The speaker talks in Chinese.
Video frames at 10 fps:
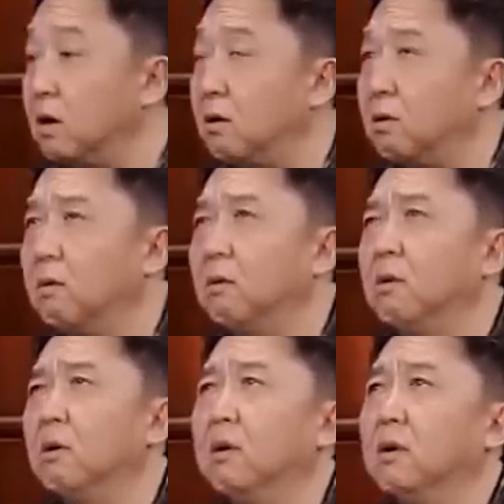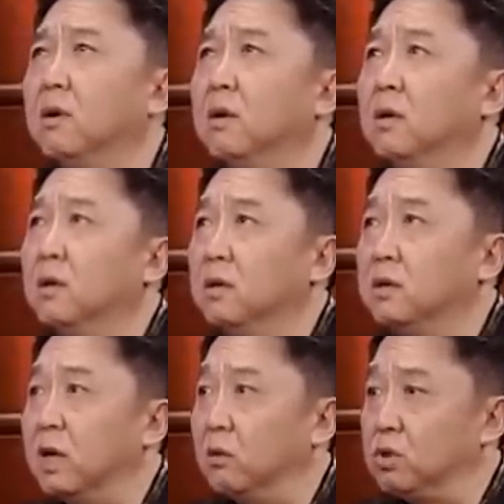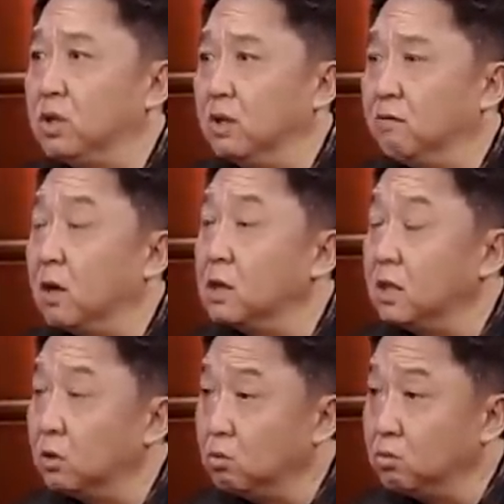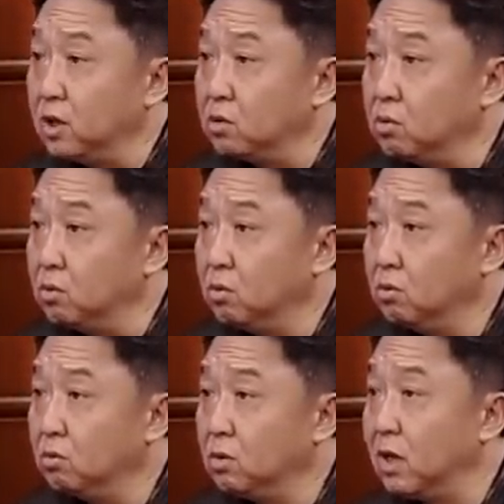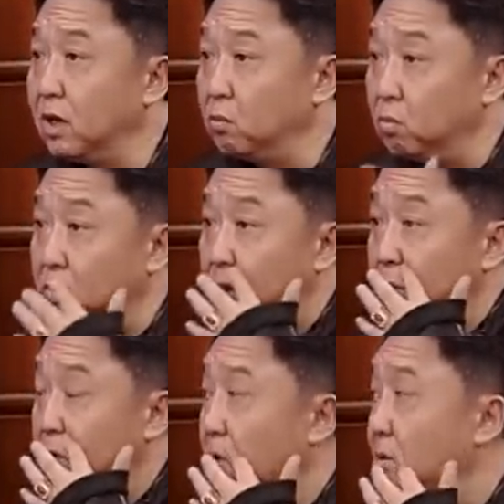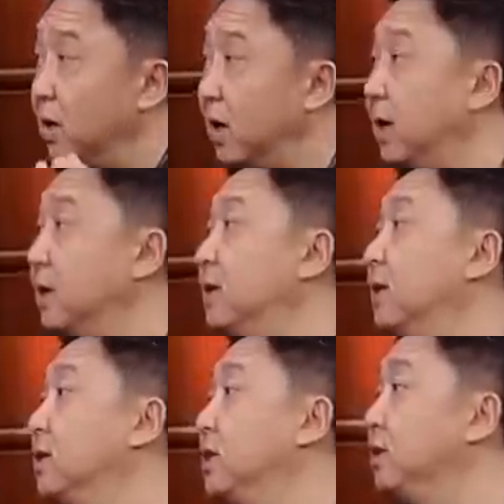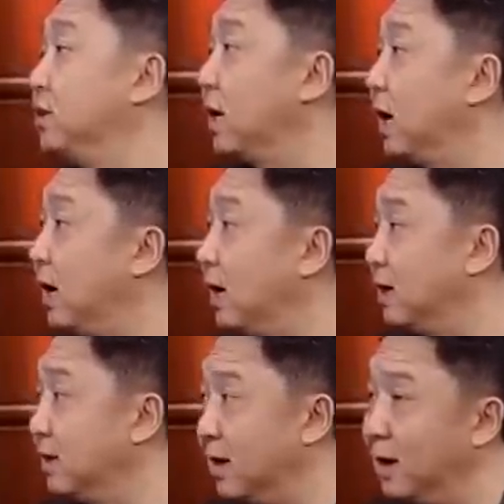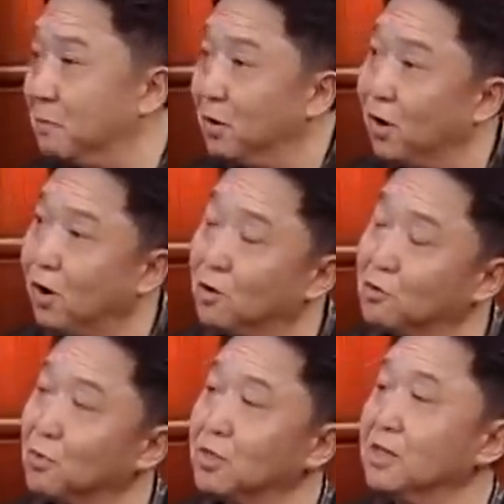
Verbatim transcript: 到晚上七点多钟演出，大概5、6点钟到后台，先沏上茶，跟孩子们聊，说说